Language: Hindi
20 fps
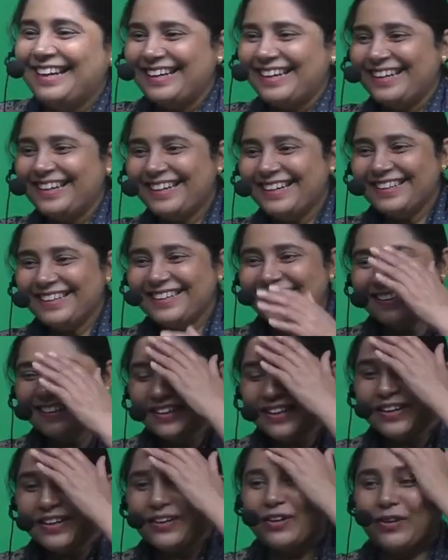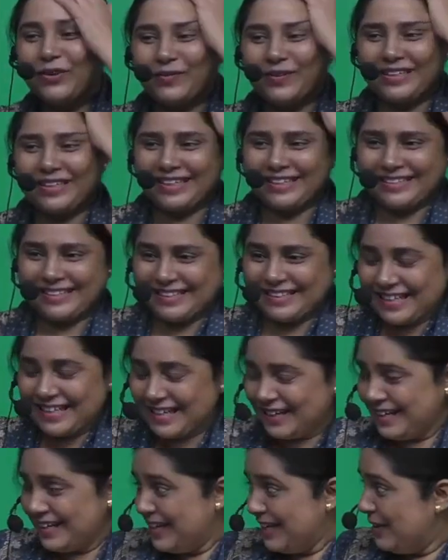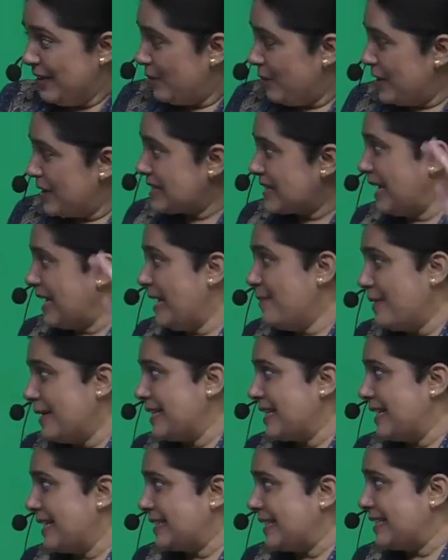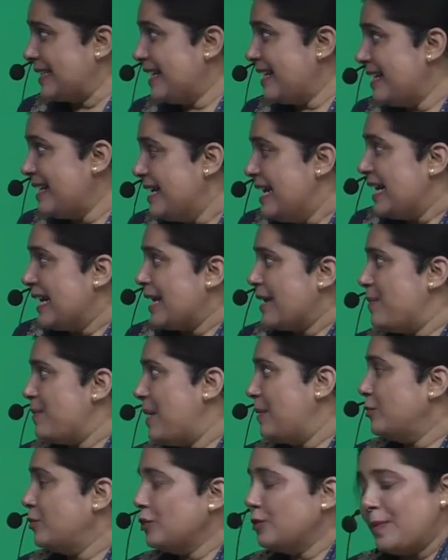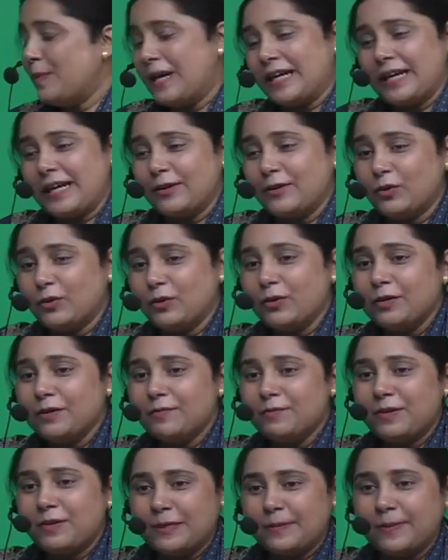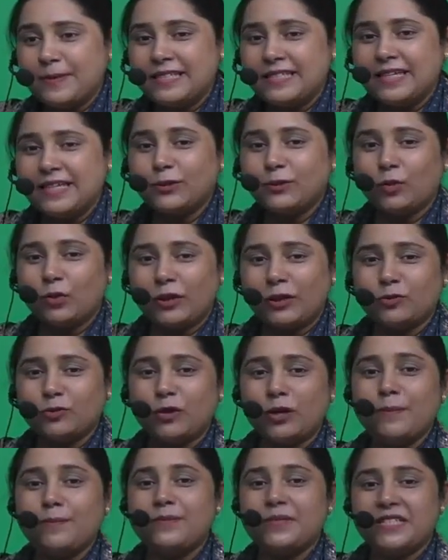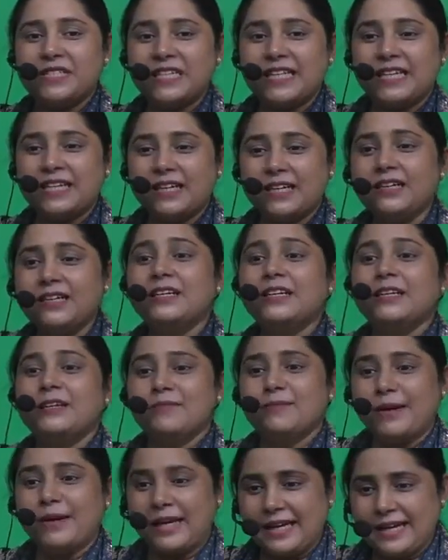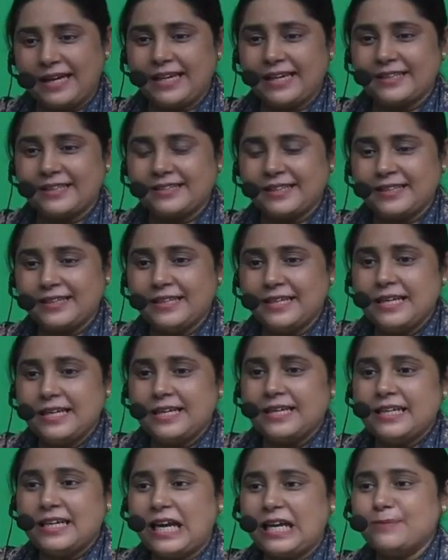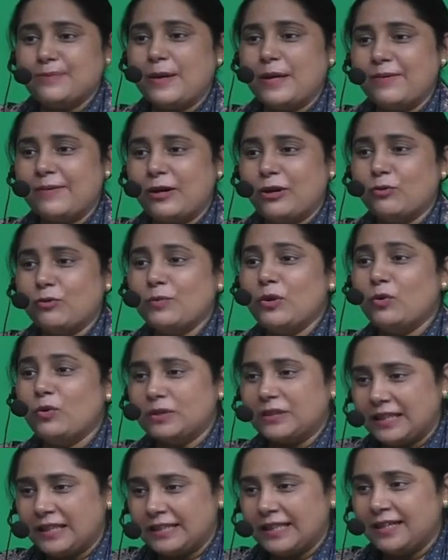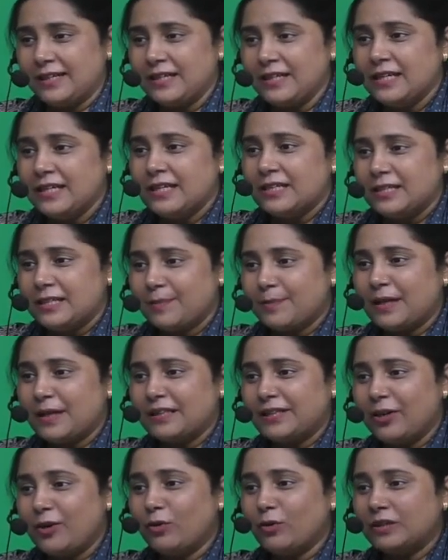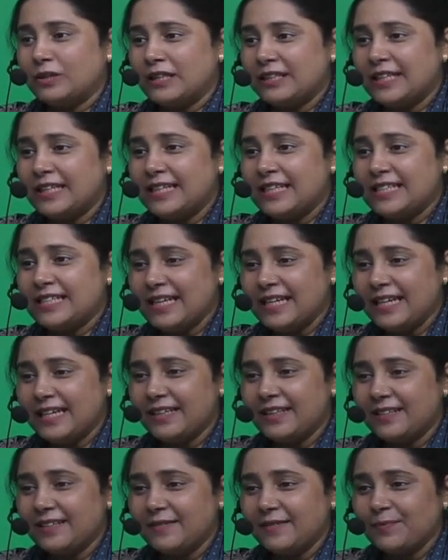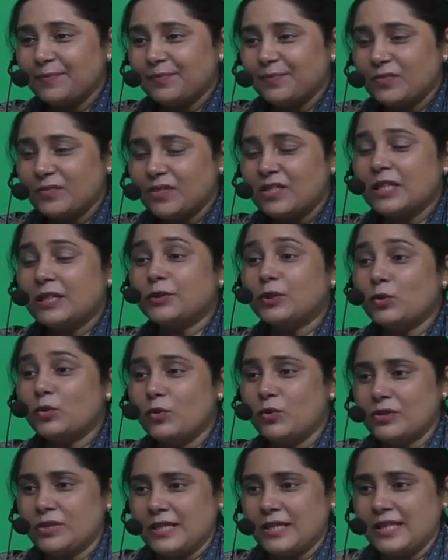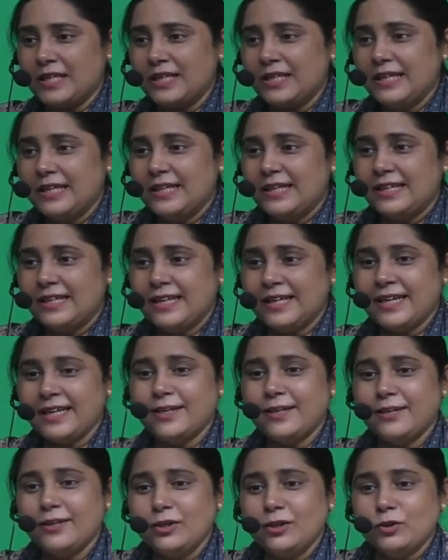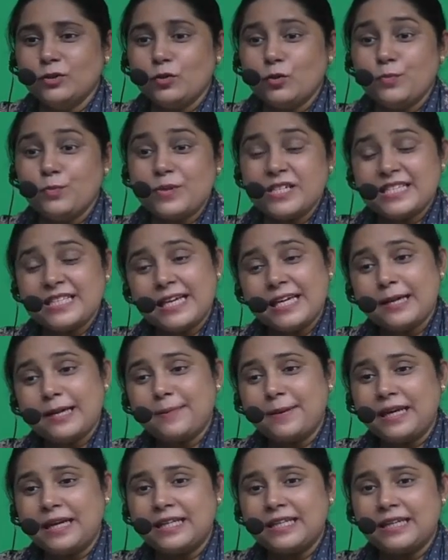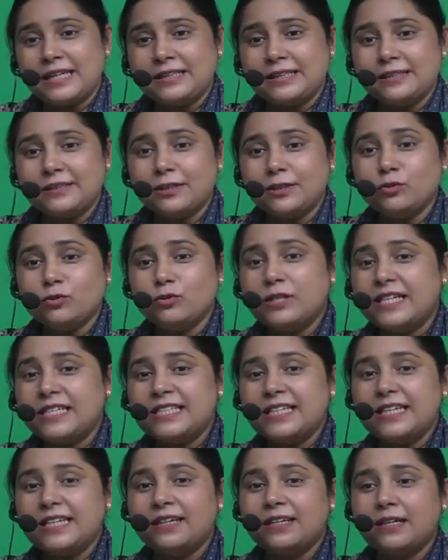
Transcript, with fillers: हाँ क्यों मर जाता था वो इसलिए मर जाता था कि महमूद बेगड़ा को बचपन से ही थोड़ा थोड़ा विष देकर पाला गया था ये राज परिवारों में होता था जब खतरे होते थे किससे शत्रुओं से ठीक है तो विष दे के पाला जाता था तो जैसे